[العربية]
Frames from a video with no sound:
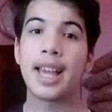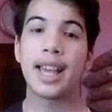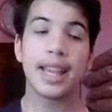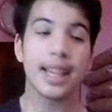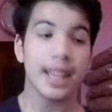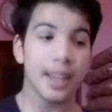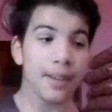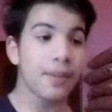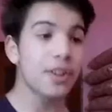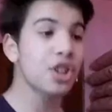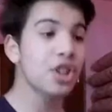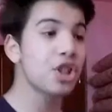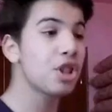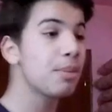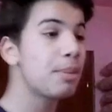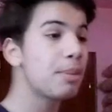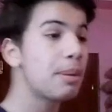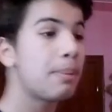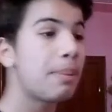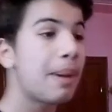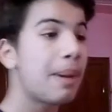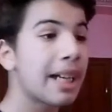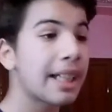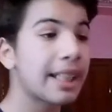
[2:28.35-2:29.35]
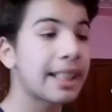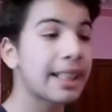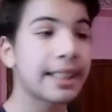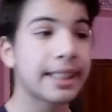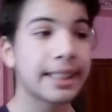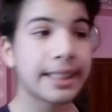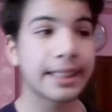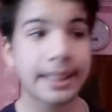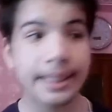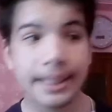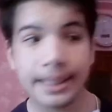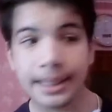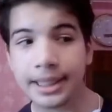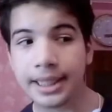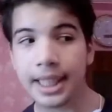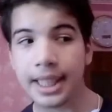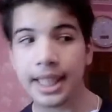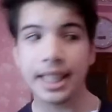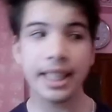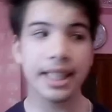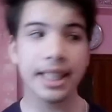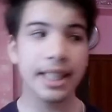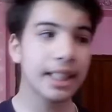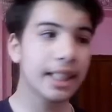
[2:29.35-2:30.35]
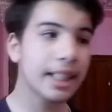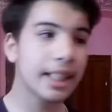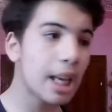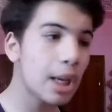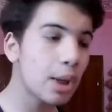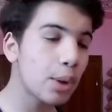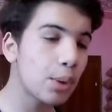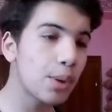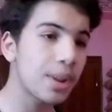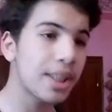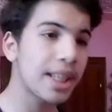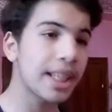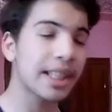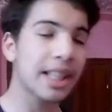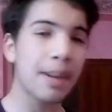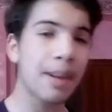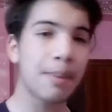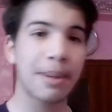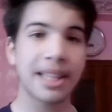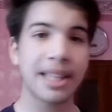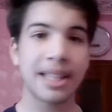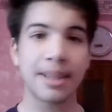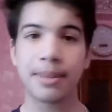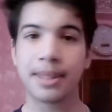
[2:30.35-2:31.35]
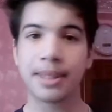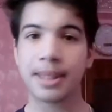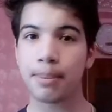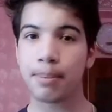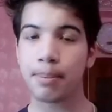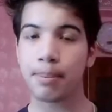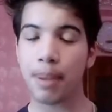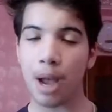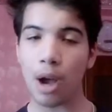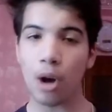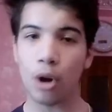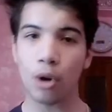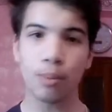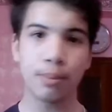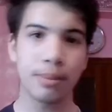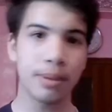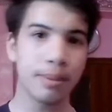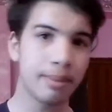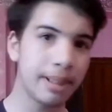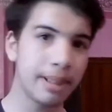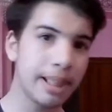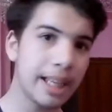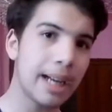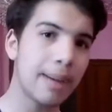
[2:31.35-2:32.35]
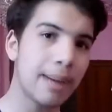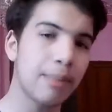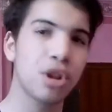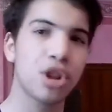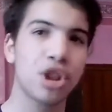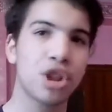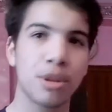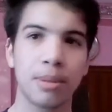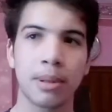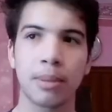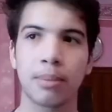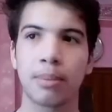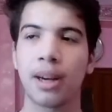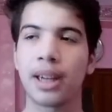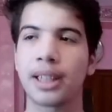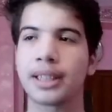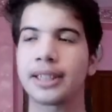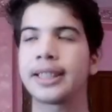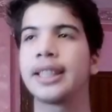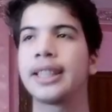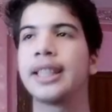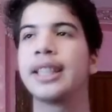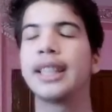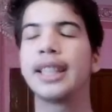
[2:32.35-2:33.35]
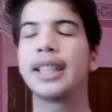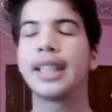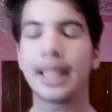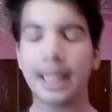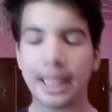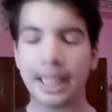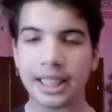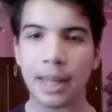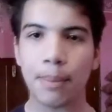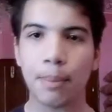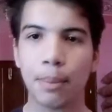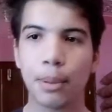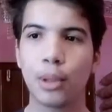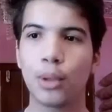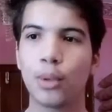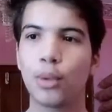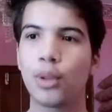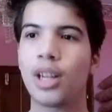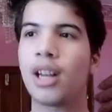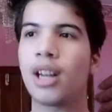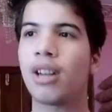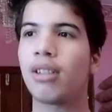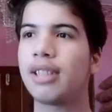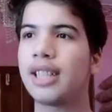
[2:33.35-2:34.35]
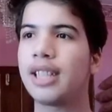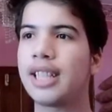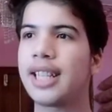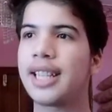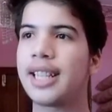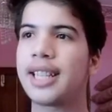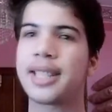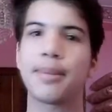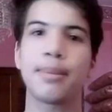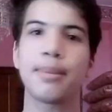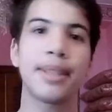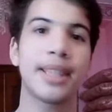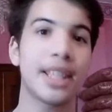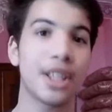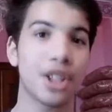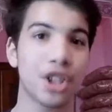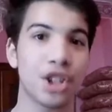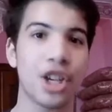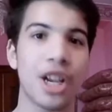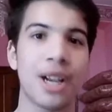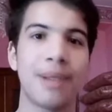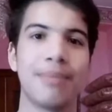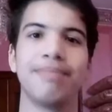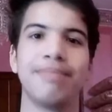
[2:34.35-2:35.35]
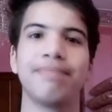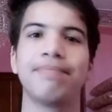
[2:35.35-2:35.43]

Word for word: كيفاش تجيب الباك آه، كاين كيلكو زيتاب لازم تتبعهم مليح باش تجيب الباك ليطاب الاولى اللي هي لازم دير جام